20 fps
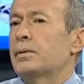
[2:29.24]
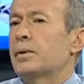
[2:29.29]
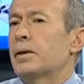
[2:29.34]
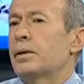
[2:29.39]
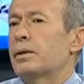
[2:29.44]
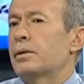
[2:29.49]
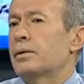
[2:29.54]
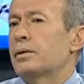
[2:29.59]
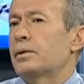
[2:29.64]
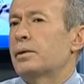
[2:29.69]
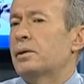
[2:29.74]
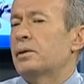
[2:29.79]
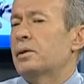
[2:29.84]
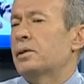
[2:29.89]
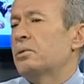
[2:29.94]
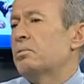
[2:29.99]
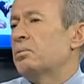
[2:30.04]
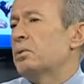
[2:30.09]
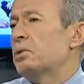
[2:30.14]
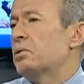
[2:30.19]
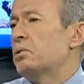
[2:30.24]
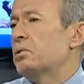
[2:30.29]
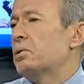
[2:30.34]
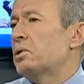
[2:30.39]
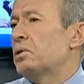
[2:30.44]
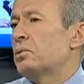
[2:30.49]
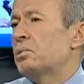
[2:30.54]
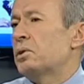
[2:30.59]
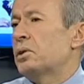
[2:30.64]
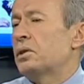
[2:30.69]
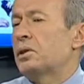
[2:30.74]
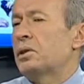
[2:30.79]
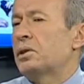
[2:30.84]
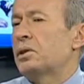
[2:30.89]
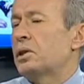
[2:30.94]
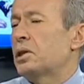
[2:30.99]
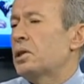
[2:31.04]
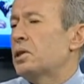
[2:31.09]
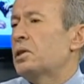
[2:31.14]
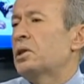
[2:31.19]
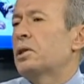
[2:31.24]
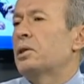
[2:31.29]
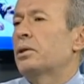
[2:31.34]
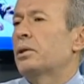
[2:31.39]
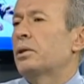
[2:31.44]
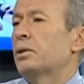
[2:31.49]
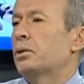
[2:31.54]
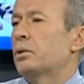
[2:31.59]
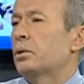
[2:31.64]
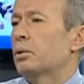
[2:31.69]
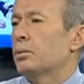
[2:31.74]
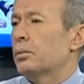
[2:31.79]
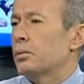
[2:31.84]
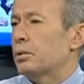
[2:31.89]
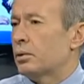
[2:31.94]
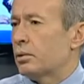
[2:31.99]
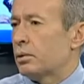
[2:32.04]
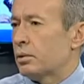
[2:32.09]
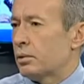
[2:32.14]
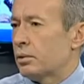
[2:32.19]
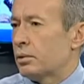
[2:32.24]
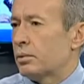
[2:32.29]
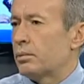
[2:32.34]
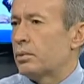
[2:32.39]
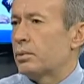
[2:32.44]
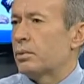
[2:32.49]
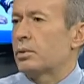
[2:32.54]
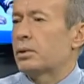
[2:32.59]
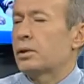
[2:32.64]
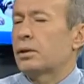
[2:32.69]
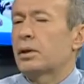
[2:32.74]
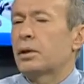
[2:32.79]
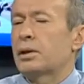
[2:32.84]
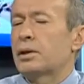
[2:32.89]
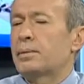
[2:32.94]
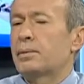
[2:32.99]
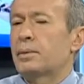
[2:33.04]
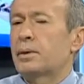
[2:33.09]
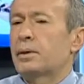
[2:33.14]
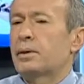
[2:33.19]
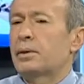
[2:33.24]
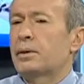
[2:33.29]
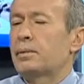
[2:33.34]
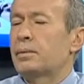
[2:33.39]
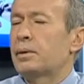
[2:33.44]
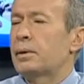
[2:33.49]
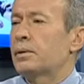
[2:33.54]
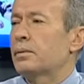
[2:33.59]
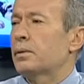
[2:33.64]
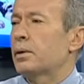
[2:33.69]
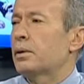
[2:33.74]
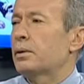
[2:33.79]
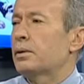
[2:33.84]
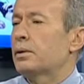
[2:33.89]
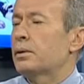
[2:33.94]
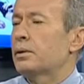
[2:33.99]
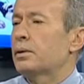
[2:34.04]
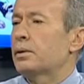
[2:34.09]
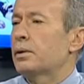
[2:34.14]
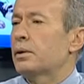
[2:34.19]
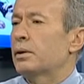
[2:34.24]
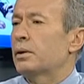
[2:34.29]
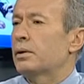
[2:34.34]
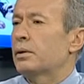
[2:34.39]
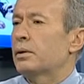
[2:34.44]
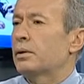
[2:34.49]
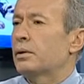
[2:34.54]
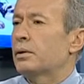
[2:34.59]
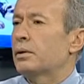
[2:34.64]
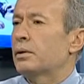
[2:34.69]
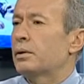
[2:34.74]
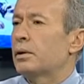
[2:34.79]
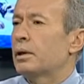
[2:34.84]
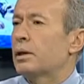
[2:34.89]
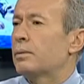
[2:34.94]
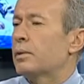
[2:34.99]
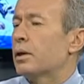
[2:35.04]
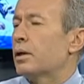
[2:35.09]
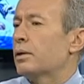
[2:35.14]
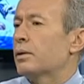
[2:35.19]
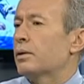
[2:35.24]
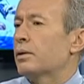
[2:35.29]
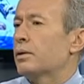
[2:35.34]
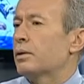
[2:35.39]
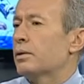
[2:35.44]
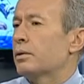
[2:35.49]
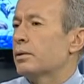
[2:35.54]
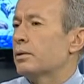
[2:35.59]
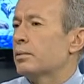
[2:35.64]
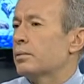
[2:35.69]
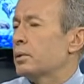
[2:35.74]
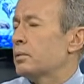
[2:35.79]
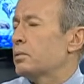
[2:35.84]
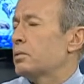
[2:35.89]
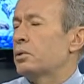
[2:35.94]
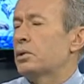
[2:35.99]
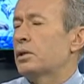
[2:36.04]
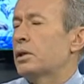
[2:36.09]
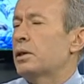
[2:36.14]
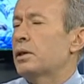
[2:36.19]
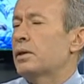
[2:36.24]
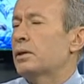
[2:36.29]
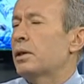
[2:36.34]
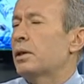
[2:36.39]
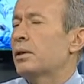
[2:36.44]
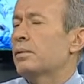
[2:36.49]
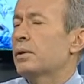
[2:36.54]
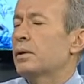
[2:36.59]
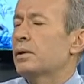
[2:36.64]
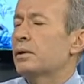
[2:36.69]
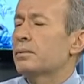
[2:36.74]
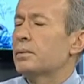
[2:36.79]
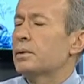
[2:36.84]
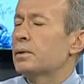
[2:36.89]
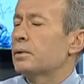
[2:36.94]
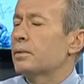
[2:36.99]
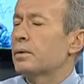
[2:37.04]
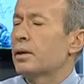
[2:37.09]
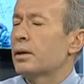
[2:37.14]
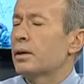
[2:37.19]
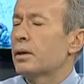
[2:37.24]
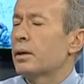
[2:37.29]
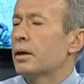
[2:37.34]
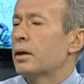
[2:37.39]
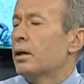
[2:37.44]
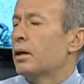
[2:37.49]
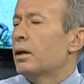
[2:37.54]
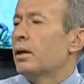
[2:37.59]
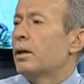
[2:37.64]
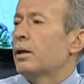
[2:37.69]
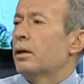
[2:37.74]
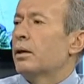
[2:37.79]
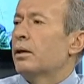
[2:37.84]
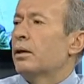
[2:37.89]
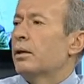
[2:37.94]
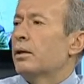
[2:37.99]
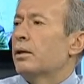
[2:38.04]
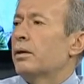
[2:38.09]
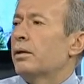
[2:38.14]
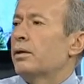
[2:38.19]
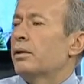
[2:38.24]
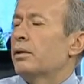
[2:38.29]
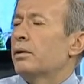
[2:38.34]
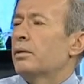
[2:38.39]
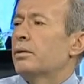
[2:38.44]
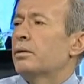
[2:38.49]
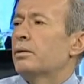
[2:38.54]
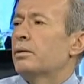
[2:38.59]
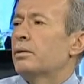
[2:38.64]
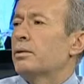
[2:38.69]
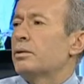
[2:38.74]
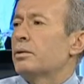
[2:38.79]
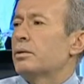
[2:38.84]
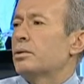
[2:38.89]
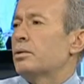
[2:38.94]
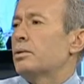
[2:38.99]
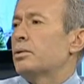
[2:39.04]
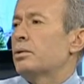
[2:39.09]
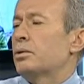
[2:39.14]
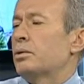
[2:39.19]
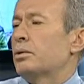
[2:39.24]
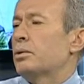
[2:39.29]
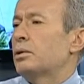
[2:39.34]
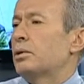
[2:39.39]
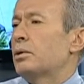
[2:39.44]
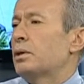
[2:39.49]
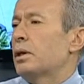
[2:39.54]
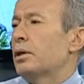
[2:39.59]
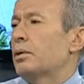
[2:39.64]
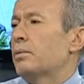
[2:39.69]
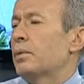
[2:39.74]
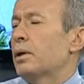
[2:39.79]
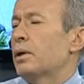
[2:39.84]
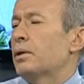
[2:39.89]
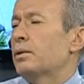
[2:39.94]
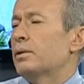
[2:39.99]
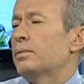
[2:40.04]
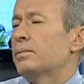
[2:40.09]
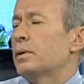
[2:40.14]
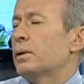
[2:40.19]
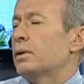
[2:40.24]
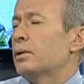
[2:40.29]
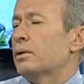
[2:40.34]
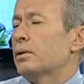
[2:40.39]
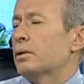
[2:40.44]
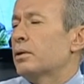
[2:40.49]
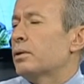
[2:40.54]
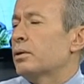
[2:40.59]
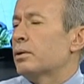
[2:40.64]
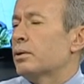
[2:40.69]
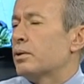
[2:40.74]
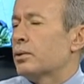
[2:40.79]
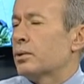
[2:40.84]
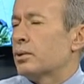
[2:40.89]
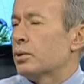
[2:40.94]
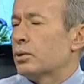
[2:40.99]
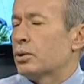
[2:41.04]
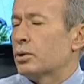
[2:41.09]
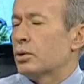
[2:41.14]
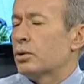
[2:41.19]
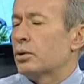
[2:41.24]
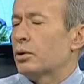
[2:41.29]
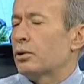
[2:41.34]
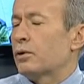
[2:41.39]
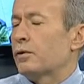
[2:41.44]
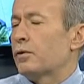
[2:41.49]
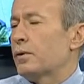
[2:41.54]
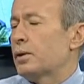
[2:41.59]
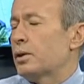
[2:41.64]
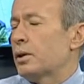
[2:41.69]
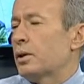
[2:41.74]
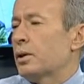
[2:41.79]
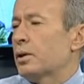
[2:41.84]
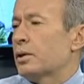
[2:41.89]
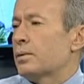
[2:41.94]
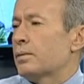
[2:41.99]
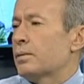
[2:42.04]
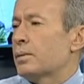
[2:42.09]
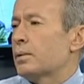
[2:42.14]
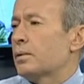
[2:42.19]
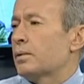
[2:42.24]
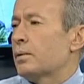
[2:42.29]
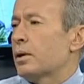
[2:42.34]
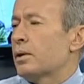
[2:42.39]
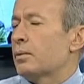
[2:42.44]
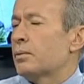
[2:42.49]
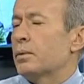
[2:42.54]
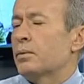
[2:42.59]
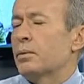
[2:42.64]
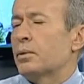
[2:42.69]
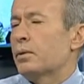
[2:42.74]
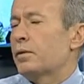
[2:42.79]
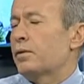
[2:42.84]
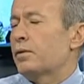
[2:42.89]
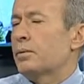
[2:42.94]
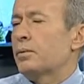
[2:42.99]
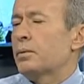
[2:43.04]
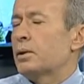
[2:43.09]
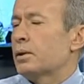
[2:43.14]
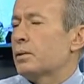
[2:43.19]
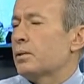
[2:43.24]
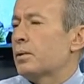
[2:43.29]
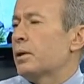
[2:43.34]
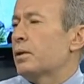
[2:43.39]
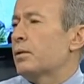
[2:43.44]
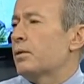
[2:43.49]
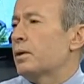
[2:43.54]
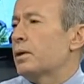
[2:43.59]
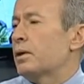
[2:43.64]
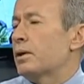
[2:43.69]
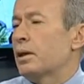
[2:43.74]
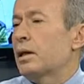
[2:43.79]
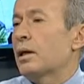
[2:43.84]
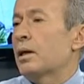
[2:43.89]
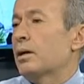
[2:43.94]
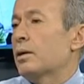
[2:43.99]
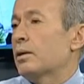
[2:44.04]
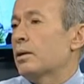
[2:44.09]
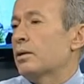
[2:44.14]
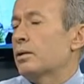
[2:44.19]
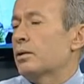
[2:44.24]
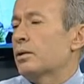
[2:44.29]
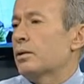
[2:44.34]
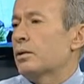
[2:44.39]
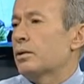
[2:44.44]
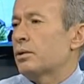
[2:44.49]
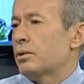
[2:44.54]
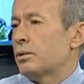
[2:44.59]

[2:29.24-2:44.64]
var. İşte diyelim ki 128 kesitli tom, e, multislice bir var. İşte e, MR e, 1.5 Tesla MR'ımız var. Ee, üst segment bir e, sonografi cihazımız var, mamografimiz var ve diğer e,